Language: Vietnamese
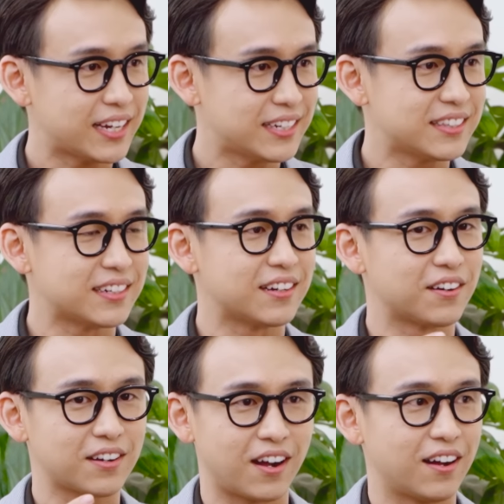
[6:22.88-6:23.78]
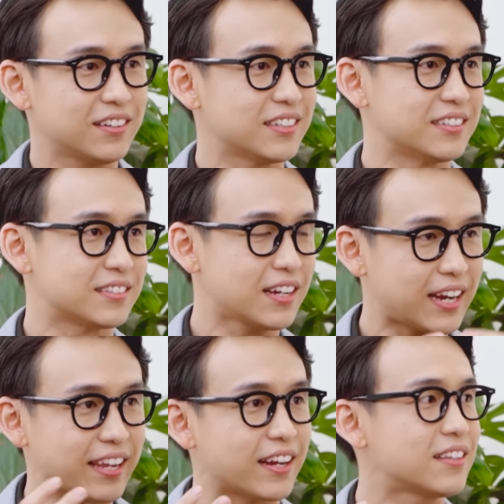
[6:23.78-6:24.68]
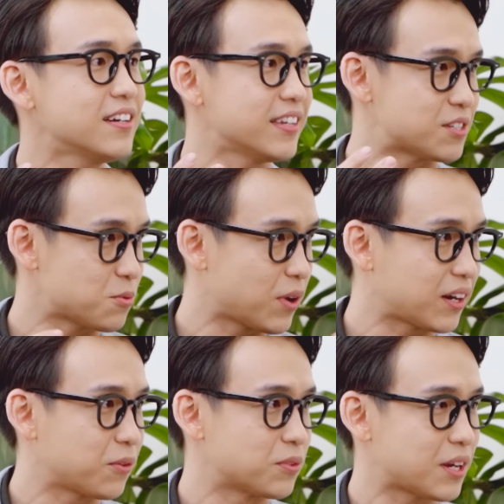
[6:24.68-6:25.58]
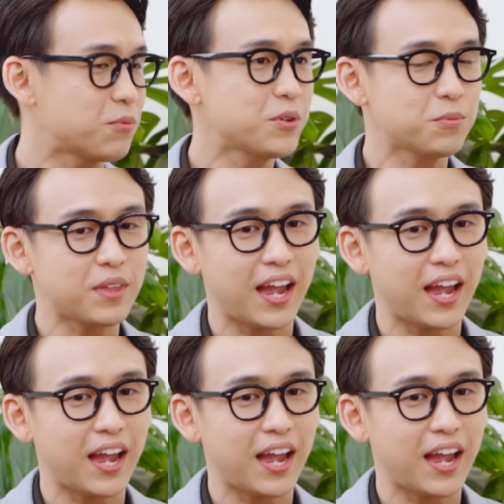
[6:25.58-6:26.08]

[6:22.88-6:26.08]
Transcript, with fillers: cây, từng ngọn cỏ, từng tất cả những cái thứ gì xung quanh cuộc sống của chúng